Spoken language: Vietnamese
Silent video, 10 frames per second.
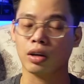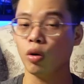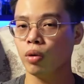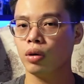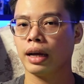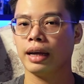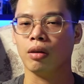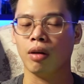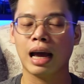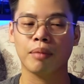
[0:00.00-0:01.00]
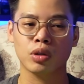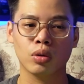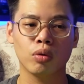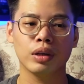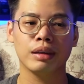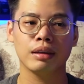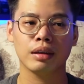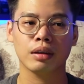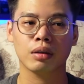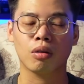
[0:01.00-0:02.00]
cái top nốt này nó làm cho tôi
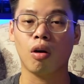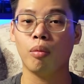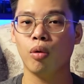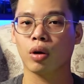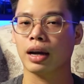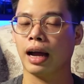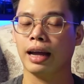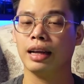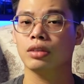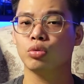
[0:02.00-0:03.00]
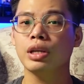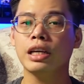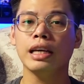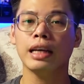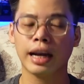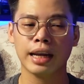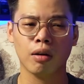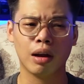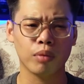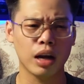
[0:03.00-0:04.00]
có một cái suy nghĩ ngay
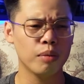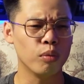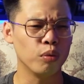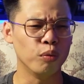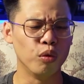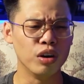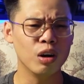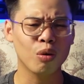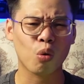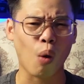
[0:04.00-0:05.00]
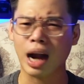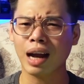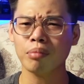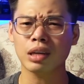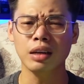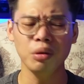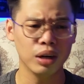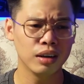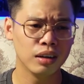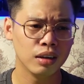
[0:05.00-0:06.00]
đó là đây là một mùi hương quá nam tính
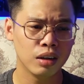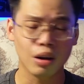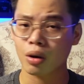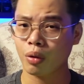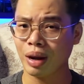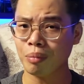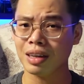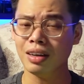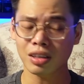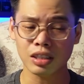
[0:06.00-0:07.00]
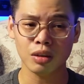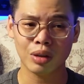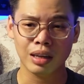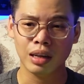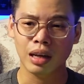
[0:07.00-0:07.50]
luôn nó nam tính thực sự luôn ấy